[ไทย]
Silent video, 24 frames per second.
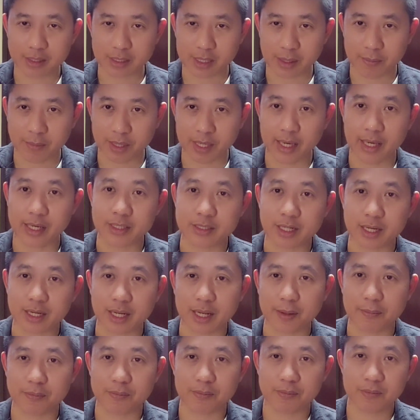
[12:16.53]
ก็จะมีอีกสัก
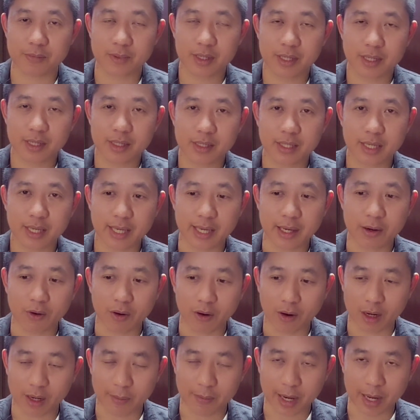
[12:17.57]
คลิปที่เกี่ย
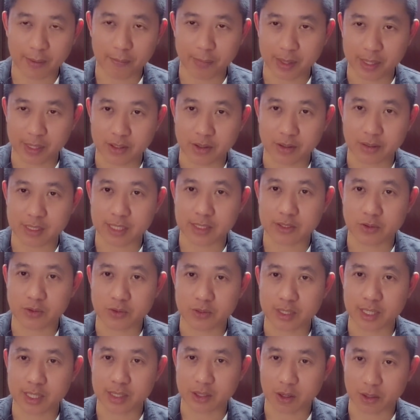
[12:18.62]
วข้องกับภาพปี
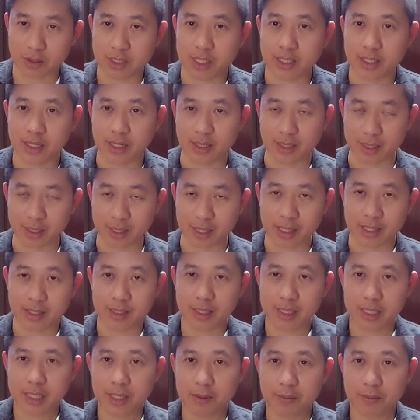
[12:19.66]
2404 2411เนี่ย